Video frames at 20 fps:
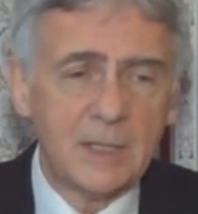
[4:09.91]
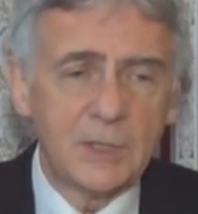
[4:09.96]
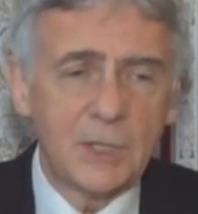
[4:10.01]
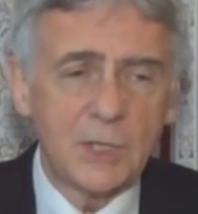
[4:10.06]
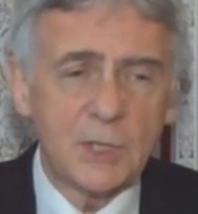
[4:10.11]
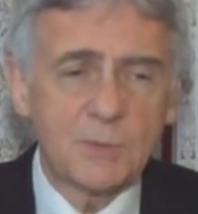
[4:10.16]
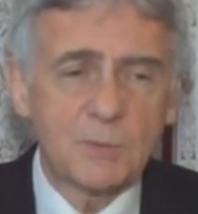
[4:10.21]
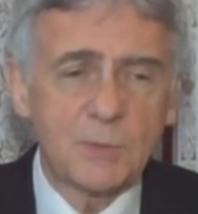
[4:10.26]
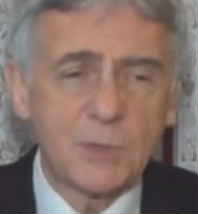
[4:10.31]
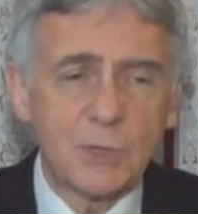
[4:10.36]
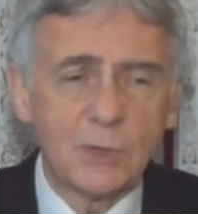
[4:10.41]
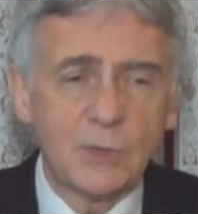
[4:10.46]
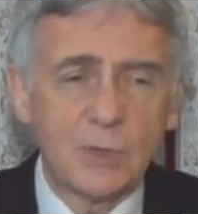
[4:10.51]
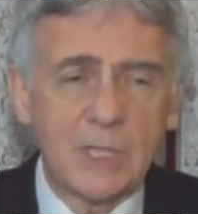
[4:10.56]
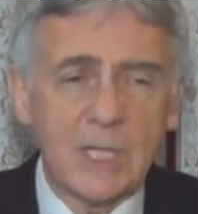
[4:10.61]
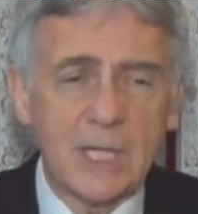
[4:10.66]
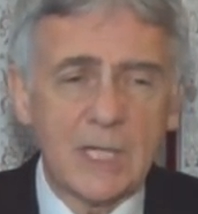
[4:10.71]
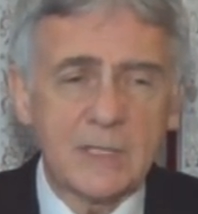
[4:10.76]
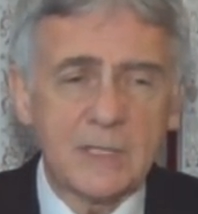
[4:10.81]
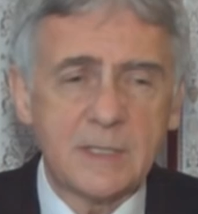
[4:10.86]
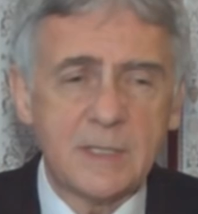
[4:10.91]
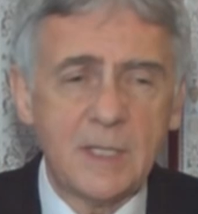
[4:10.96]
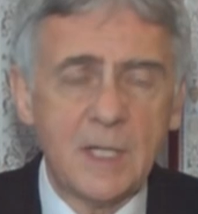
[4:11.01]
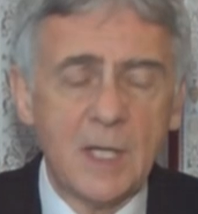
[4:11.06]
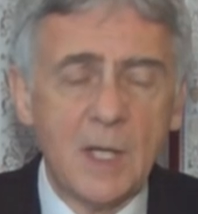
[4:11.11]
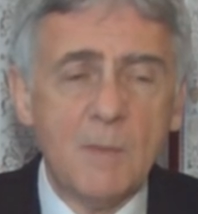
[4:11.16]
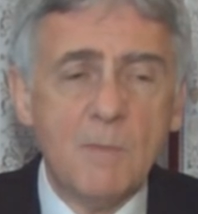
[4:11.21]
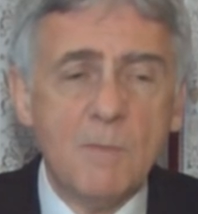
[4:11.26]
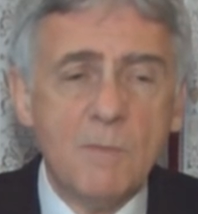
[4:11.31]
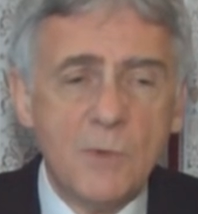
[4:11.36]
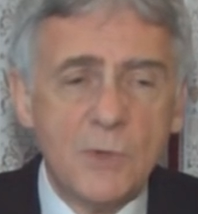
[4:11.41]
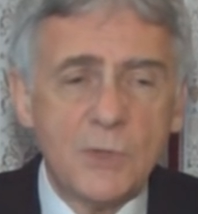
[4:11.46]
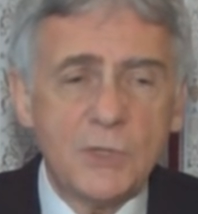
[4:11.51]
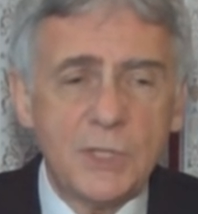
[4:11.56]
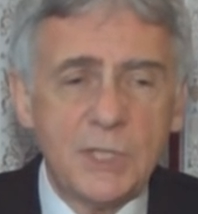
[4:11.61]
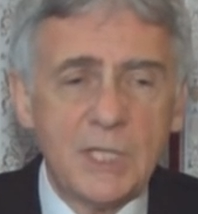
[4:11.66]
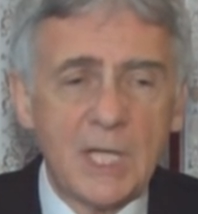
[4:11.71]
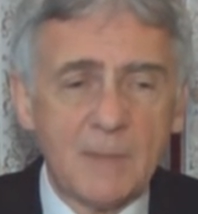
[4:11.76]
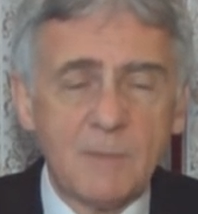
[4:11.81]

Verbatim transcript: też przy okazji musi